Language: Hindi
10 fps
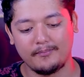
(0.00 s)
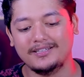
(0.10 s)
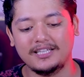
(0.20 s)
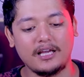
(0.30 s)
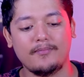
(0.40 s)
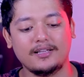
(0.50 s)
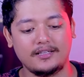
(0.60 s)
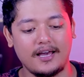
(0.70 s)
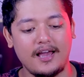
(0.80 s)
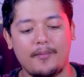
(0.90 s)
मज़े की
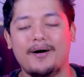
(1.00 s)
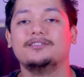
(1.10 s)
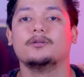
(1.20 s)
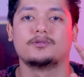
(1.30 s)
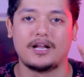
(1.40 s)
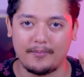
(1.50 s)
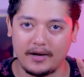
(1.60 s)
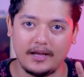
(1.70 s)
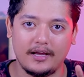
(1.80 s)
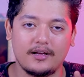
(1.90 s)
बात क्या है हमारे
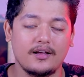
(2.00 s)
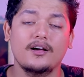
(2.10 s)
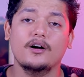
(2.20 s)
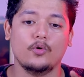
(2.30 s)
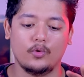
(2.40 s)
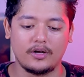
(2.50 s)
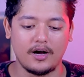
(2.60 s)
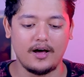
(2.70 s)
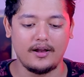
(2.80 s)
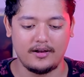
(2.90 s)
सब्सक्राइबर हैं एक
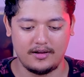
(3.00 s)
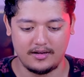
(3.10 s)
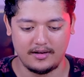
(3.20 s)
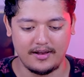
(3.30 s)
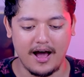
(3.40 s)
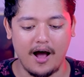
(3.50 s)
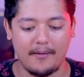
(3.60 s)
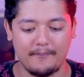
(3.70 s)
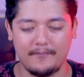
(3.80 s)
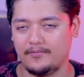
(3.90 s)
उनका
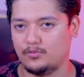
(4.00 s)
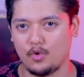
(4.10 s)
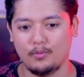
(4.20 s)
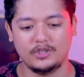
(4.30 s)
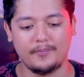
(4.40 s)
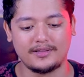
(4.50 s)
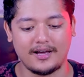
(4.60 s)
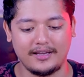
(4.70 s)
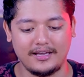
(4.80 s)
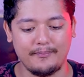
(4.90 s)
नाम तो मुझे
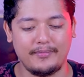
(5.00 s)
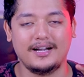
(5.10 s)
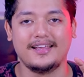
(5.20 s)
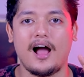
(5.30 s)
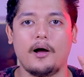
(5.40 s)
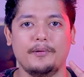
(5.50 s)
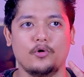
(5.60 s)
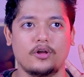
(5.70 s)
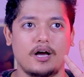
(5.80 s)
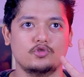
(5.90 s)
पता नहीं है बट यहाँ पे
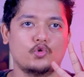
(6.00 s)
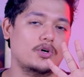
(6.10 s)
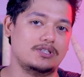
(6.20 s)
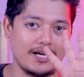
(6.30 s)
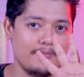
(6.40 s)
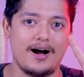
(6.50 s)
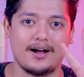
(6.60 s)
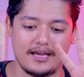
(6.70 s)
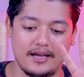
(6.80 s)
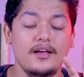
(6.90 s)
उनका जो क्वेश्चन
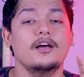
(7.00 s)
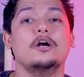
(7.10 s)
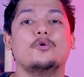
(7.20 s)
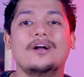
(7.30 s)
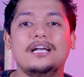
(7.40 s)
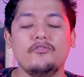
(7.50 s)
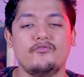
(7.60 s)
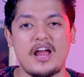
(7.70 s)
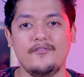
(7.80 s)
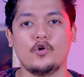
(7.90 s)
मार्क है
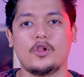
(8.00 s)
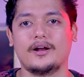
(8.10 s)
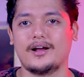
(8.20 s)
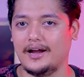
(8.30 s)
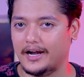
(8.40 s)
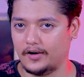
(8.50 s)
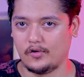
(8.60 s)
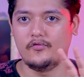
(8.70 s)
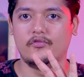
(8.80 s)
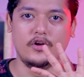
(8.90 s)
25 डॉलर का एयर
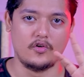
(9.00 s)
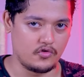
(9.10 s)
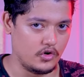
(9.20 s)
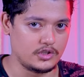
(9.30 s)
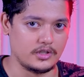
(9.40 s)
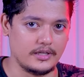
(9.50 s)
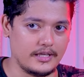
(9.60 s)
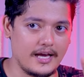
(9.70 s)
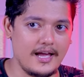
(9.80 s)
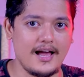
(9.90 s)
ड्रॉप फ्री ऑफ कॉस्ट अर्न
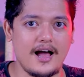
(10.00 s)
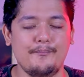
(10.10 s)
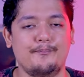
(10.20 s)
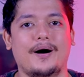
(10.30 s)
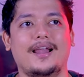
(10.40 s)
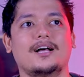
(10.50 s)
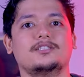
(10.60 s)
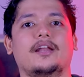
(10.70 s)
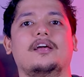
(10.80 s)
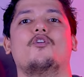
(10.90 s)
किया है अब भला
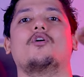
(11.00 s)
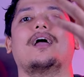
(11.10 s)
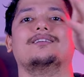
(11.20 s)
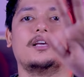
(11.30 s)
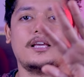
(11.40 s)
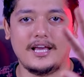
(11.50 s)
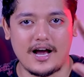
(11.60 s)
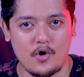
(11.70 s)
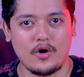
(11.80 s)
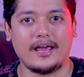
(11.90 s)
जाने वो कैसे
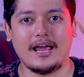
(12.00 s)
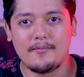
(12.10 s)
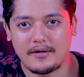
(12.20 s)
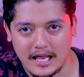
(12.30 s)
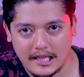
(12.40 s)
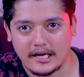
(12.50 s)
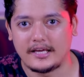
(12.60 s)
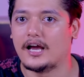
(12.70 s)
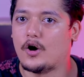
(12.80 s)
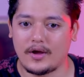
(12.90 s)
किया हो गेम खेल के
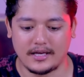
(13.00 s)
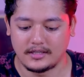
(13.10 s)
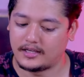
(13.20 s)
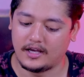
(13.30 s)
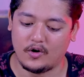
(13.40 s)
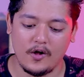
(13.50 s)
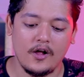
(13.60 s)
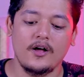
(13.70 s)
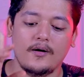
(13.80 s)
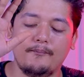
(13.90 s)
किया हो कैसे किया हो
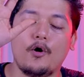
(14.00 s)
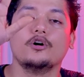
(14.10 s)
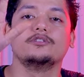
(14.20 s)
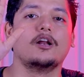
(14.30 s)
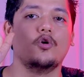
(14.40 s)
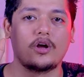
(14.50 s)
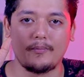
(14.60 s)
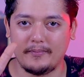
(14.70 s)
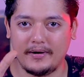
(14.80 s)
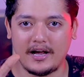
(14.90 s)
बहुत सारे लोगों
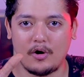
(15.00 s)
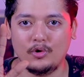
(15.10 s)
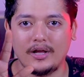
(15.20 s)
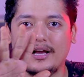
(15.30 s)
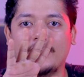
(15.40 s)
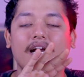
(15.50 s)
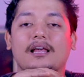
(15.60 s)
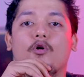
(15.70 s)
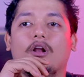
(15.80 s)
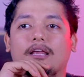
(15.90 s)
के मन में डाउट है
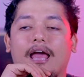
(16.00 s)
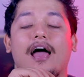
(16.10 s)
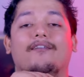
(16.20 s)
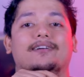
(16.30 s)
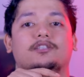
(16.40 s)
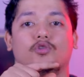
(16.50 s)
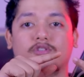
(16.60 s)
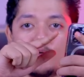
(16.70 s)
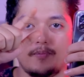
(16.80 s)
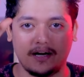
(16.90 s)
ग्रीडी बॉल क्या है वैसे तो
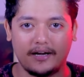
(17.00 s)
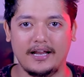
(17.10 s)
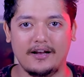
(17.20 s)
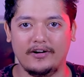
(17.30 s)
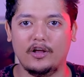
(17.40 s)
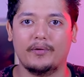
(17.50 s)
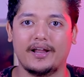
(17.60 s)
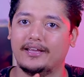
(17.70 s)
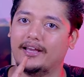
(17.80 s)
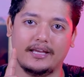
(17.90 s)
इसके ऊपर एक डिटेल वीडियो
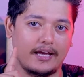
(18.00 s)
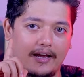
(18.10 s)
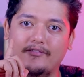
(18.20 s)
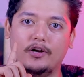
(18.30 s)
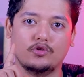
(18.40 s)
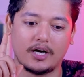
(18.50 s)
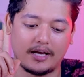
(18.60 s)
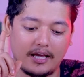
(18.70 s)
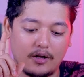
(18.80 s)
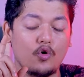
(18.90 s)
बनाई है ये है वीडियो
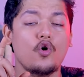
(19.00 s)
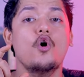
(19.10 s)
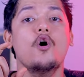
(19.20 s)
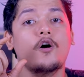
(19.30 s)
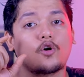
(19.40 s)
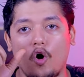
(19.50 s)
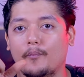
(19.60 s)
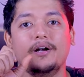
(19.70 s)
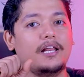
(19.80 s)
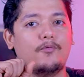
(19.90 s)
जाके देख लो
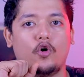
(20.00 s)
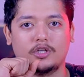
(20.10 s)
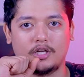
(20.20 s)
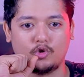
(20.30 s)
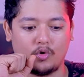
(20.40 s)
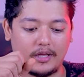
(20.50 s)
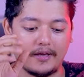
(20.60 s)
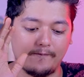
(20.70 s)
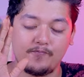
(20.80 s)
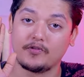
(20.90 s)
कम्युनिटी बहुत ज़्यादा छोटी
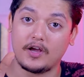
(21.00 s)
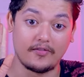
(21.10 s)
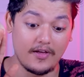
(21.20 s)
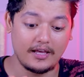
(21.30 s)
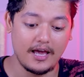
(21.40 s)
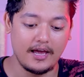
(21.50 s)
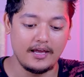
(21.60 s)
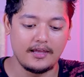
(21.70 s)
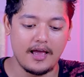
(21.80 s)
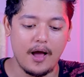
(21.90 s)
है करना क्या
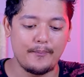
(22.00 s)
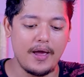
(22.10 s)
है यहाँ